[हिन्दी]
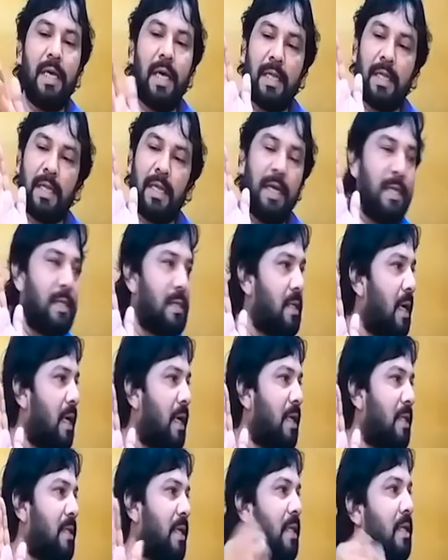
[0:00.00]
अतका हिस्सा
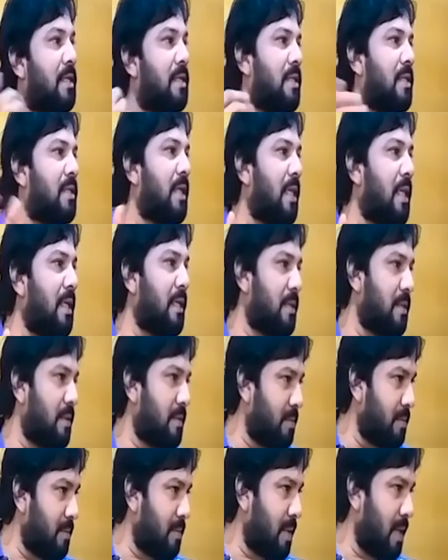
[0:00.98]
अगर चल दिस तो चल दिस
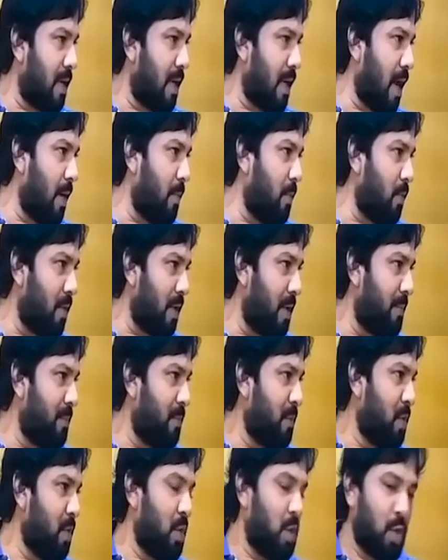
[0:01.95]
अच्छा। खराब हो गए
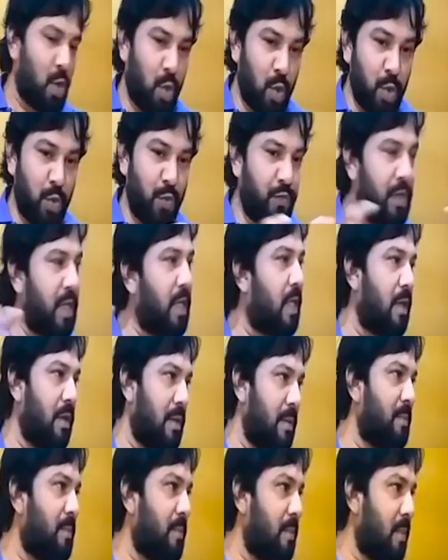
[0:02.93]
कुछ फिट के
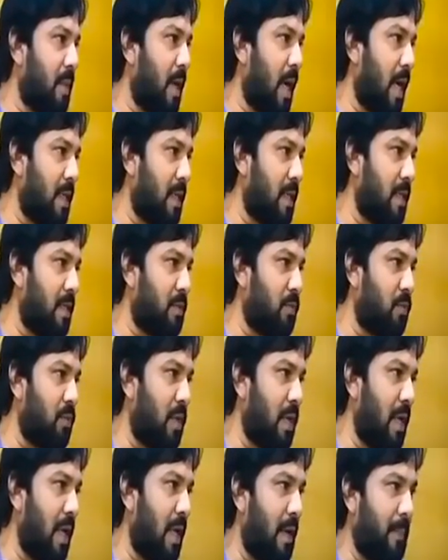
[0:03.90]
आत रही वो
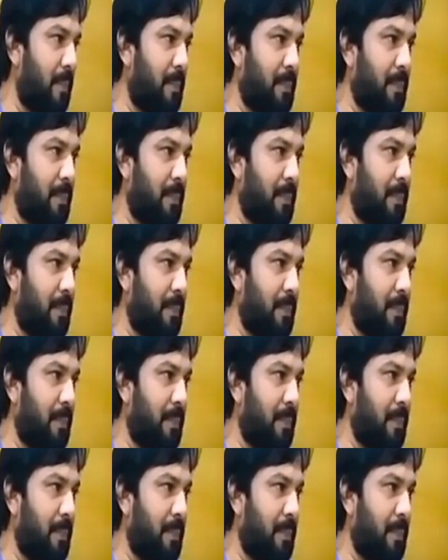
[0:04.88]
रील है